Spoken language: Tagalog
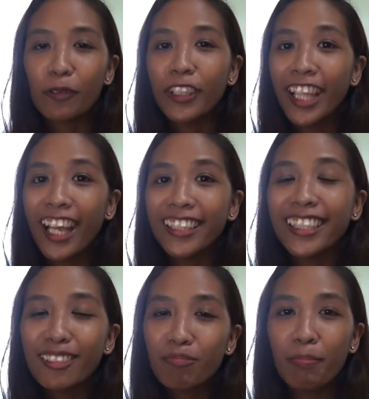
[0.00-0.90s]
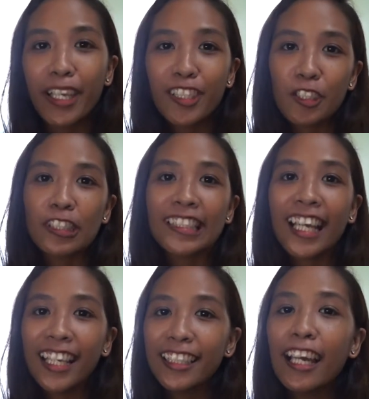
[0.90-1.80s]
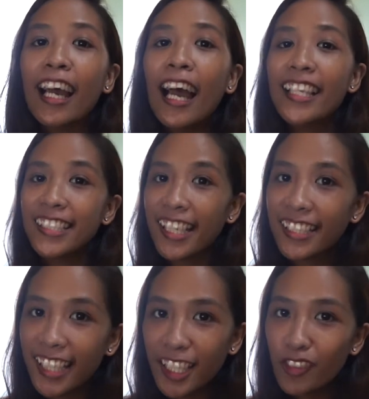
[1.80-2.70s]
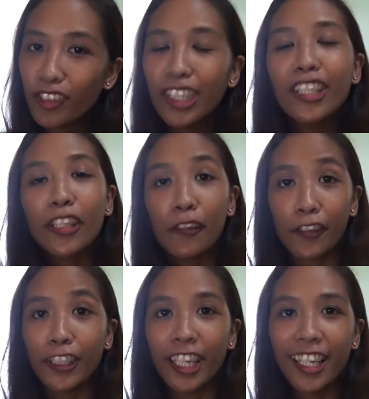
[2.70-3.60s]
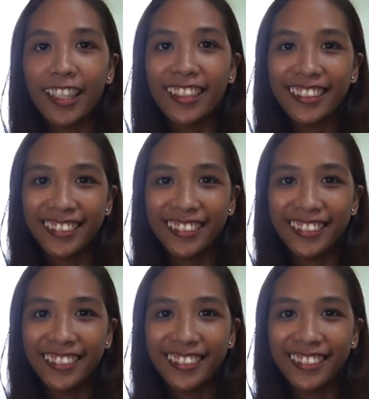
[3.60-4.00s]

100 pesos kada successful referral.